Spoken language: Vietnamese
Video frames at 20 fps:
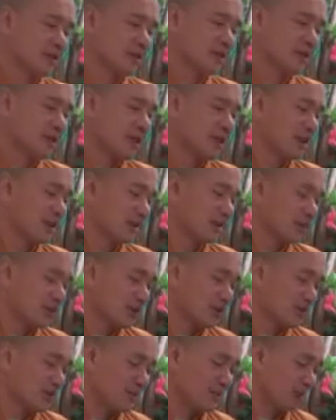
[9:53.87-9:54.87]
Nghĩ vậy là
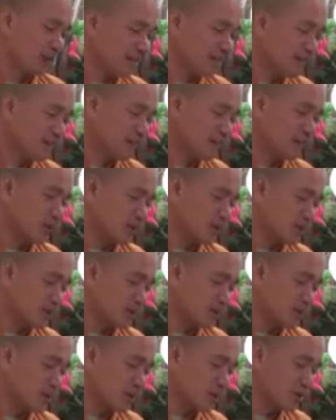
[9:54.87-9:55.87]
tội nghiệp dữ lắm. Tội
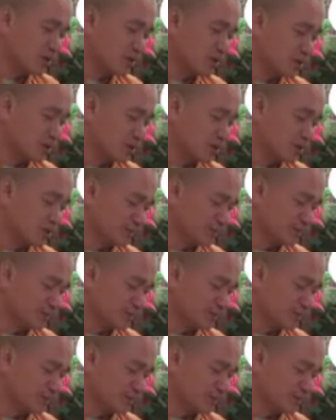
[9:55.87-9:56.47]
cho thầy Xuân nữa.